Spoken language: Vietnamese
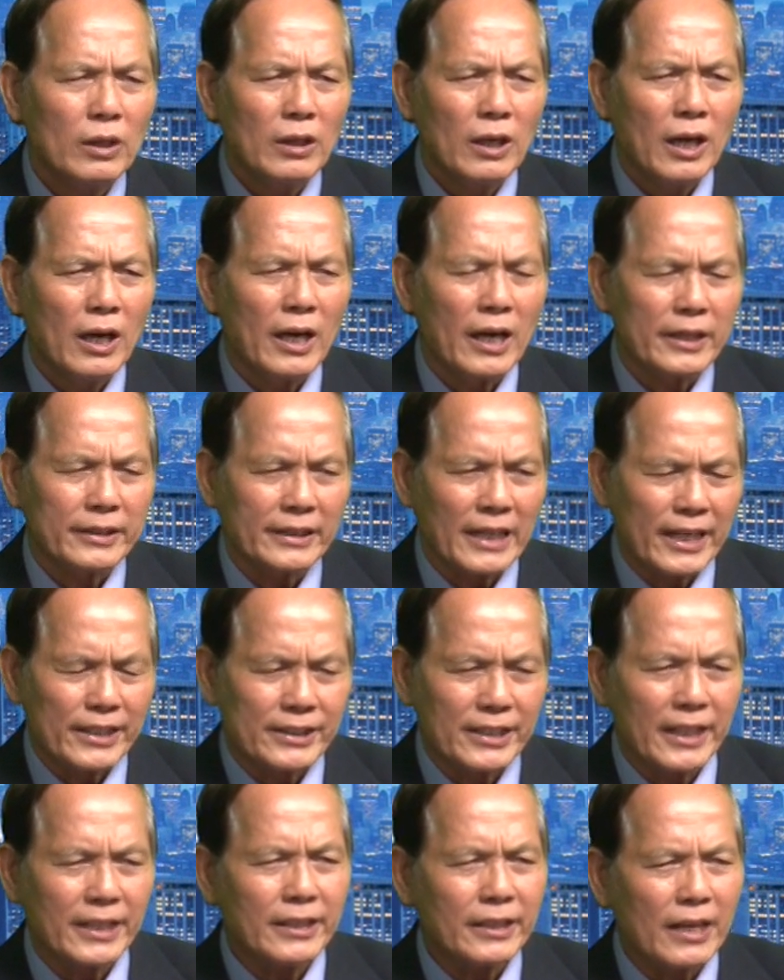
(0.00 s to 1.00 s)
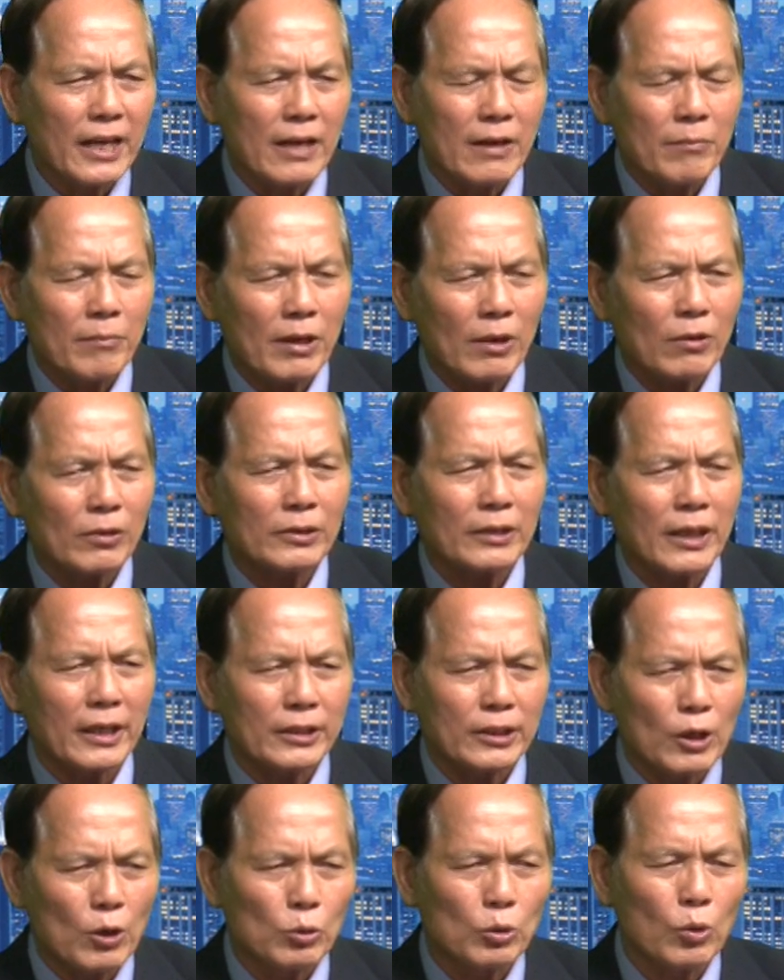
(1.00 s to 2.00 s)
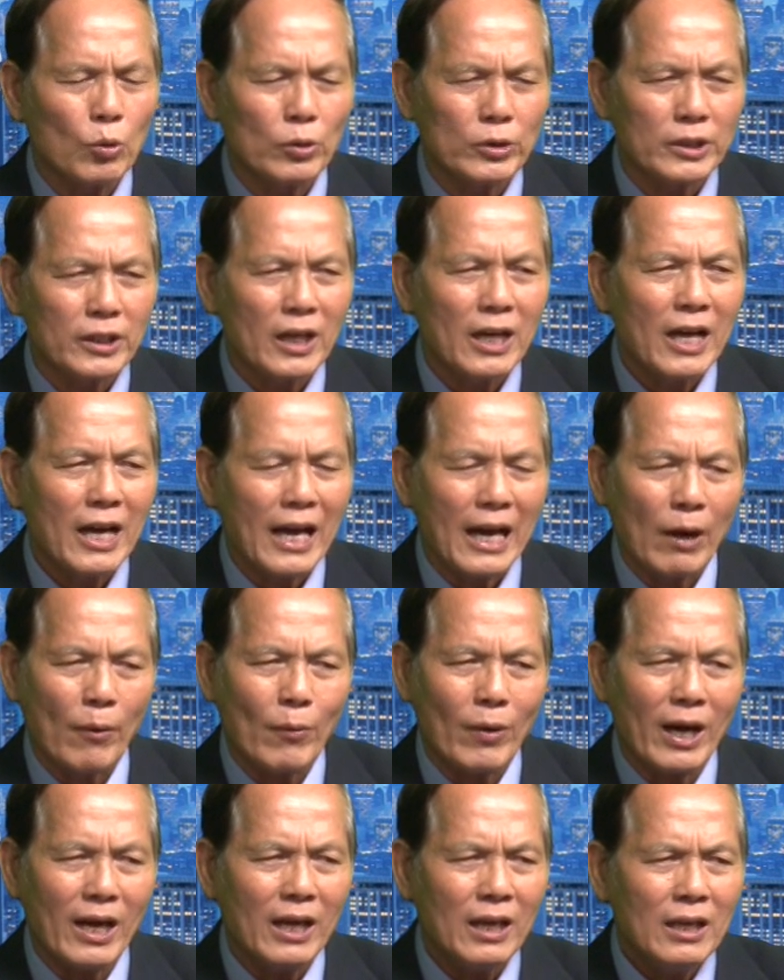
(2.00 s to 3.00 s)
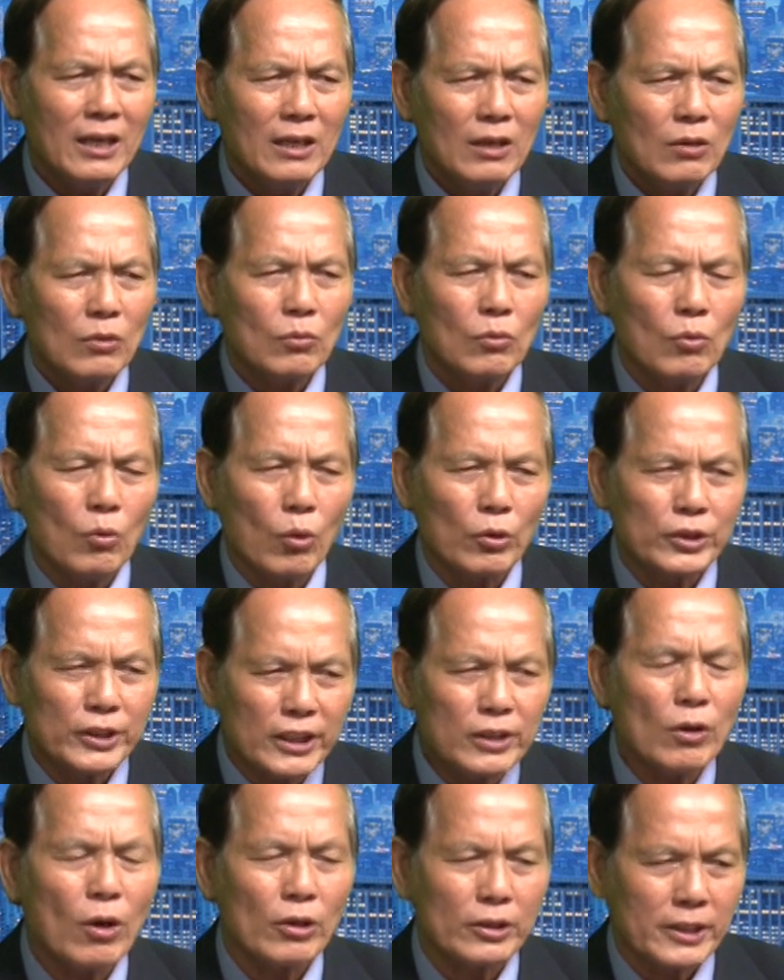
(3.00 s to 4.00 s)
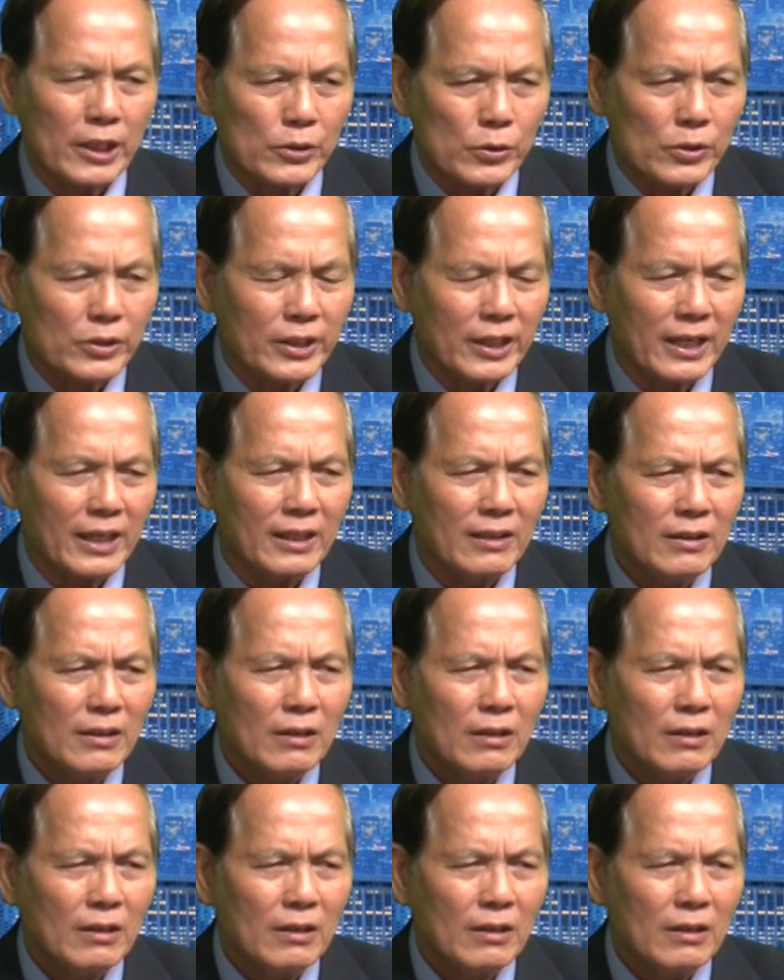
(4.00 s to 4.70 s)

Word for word: à, tài chính để mà có thể tiêu thụ những hàng hóa của chính họ sản xuất ra.